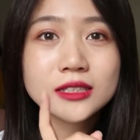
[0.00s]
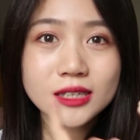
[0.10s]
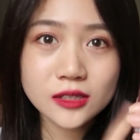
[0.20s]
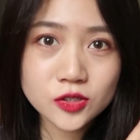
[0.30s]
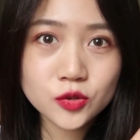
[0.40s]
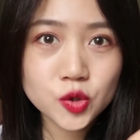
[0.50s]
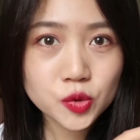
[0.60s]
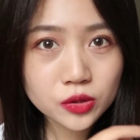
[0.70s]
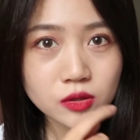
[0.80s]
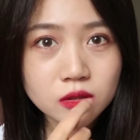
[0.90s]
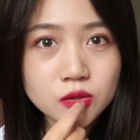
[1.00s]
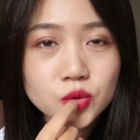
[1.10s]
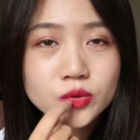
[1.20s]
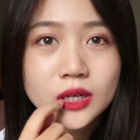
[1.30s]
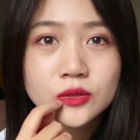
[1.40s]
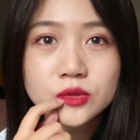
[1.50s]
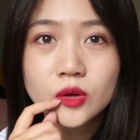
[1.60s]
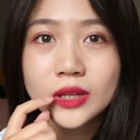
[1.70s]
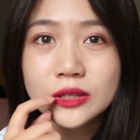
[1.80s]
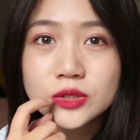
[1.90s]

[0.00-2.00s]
这一支就属于那种你涂上去之后，